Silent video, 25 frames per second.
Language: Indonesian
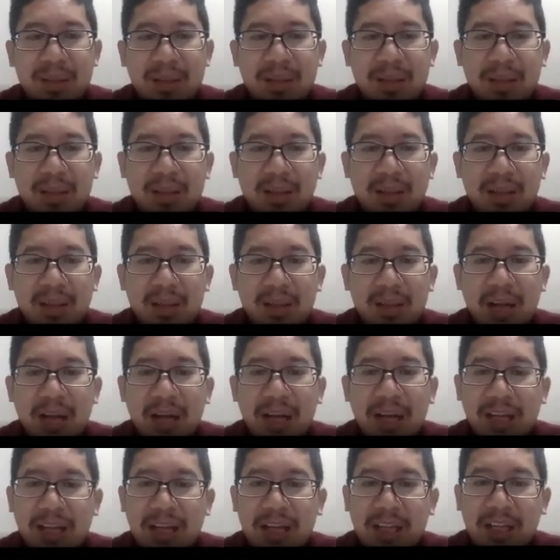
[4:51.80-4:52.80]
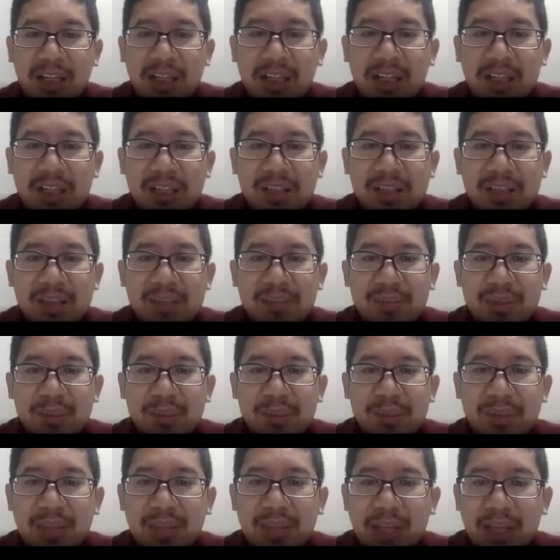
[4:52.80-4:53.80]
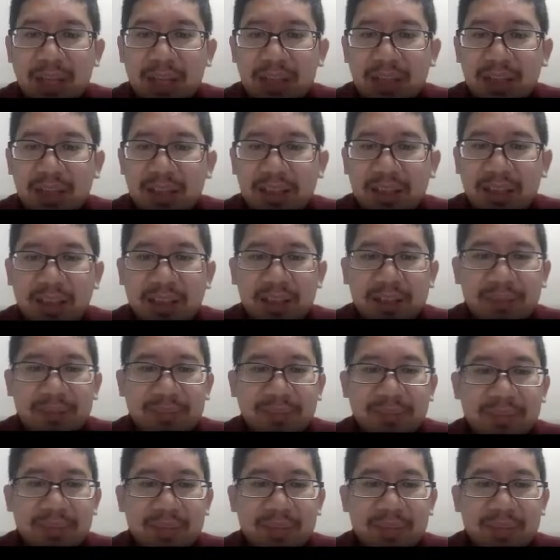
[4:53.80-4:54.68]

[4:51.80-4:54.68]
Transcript: eh, agen-agen tadi disebut sebagai alergen.